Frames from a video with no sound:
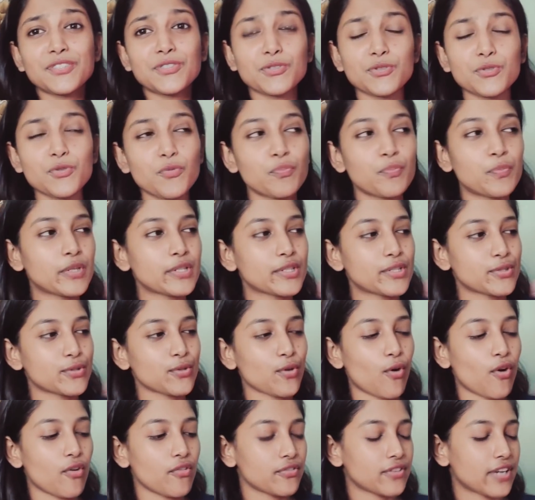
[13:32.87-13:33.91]
सुपर
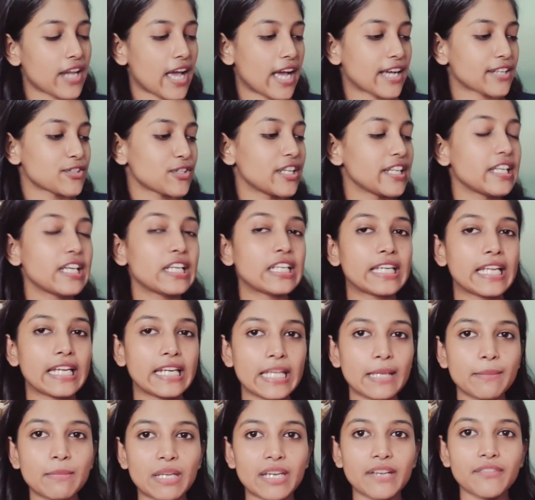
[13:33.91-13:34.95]
सॉफ्ट एक्चुअली ये
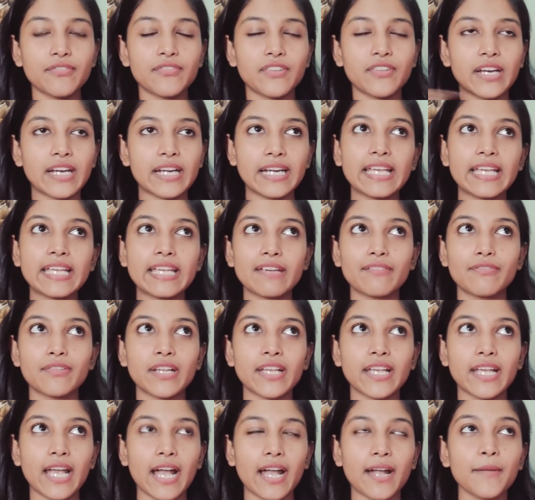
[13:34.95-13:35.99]
टेडी मेरे फ्रेंड ने
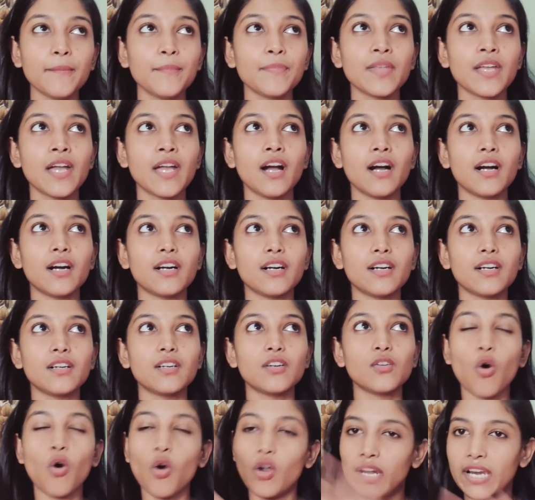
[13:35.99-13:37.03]
गिफ्ट किया है
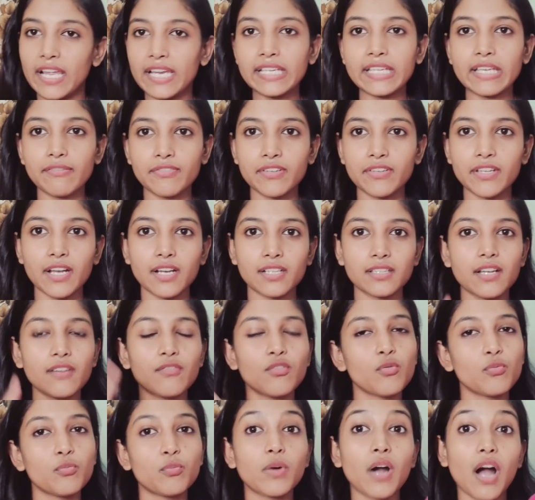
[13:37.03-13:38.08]
ऑनलाइन uh, गिफ्ट किया था
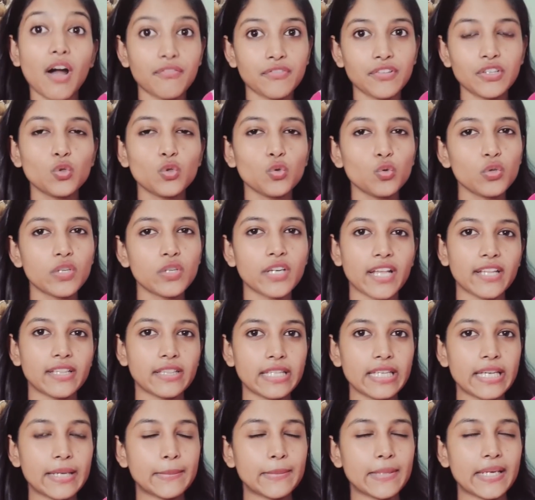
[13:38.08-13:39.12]
वो काफ़ी दूर
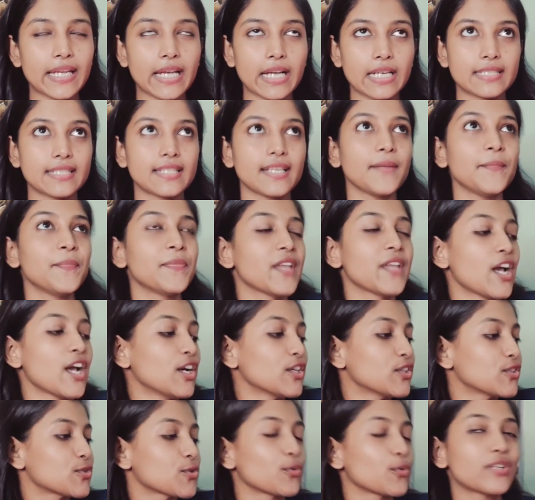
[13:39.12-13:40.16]
रहती है मेरे यहाँ से
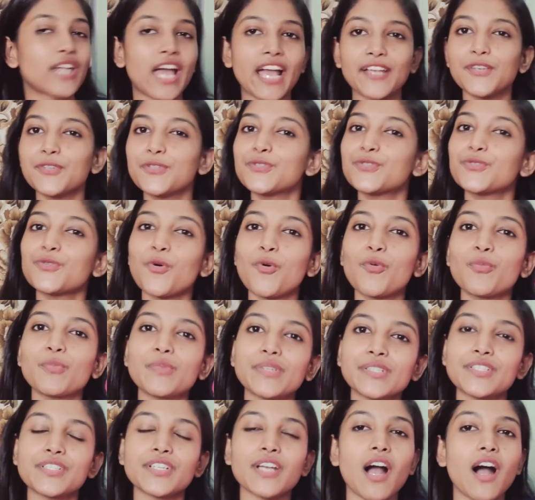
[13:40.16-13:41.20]
सो थैंक यू सो
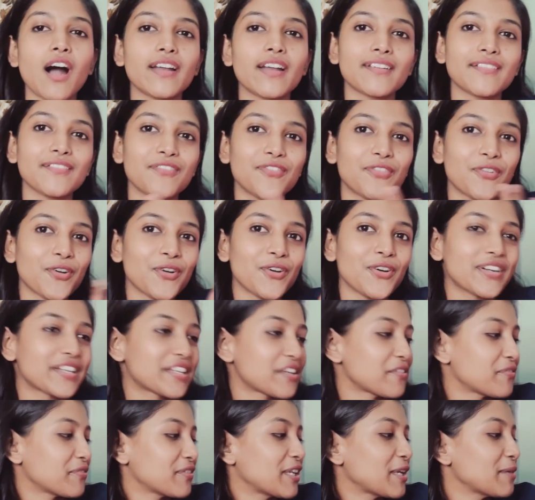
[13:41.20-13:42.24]
मच यार फॉर
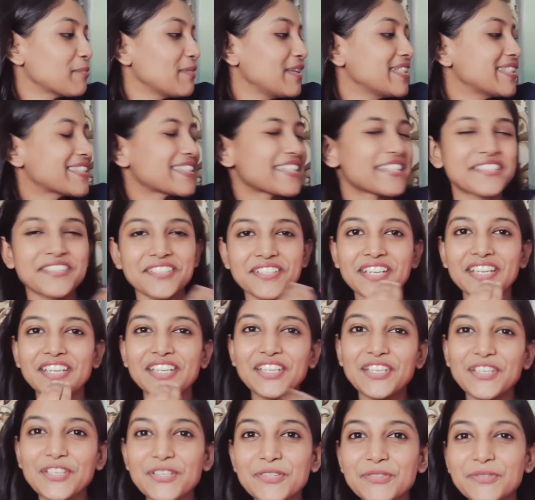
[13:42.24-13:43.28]
गिफ्टिंग मी सच
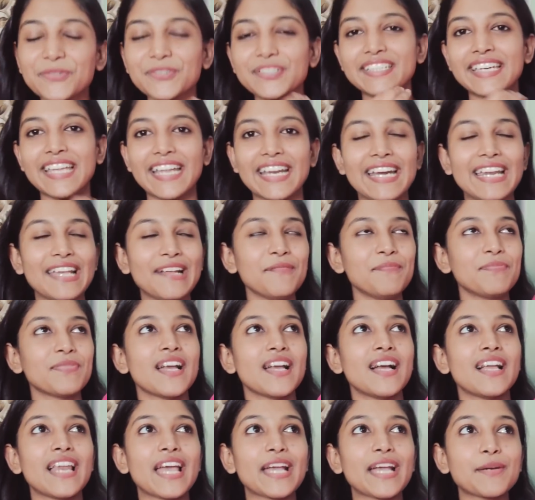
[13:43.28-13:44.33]
क्यूट टेडी
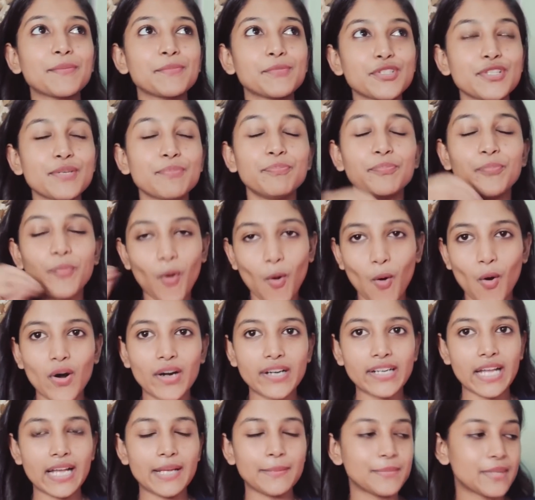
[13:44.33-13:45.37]
लाइक मुझे
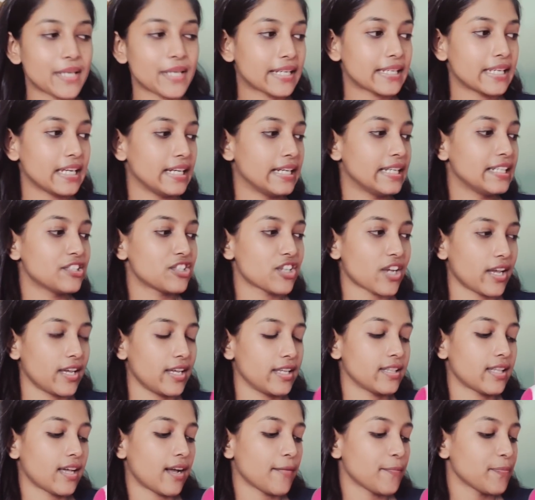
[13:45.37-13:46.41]
बहुत टाइम से एक टेडी
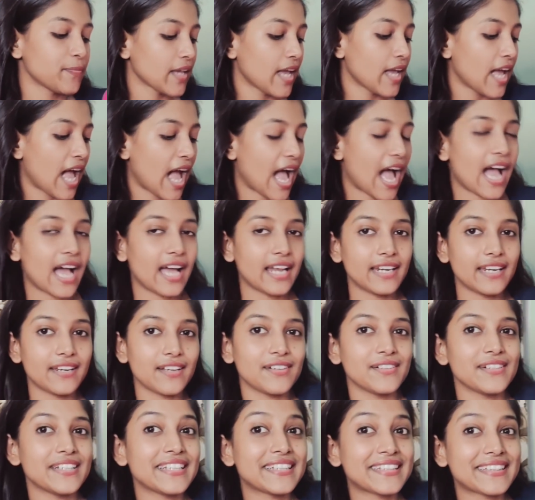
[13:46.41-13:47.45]
चाहिए था
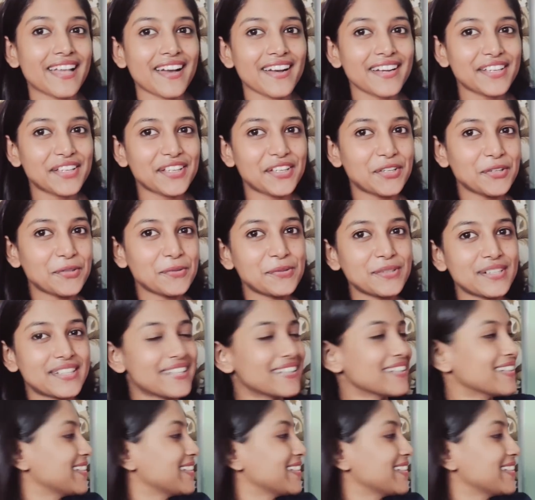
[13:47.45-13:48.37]
एंड इतना क्यूट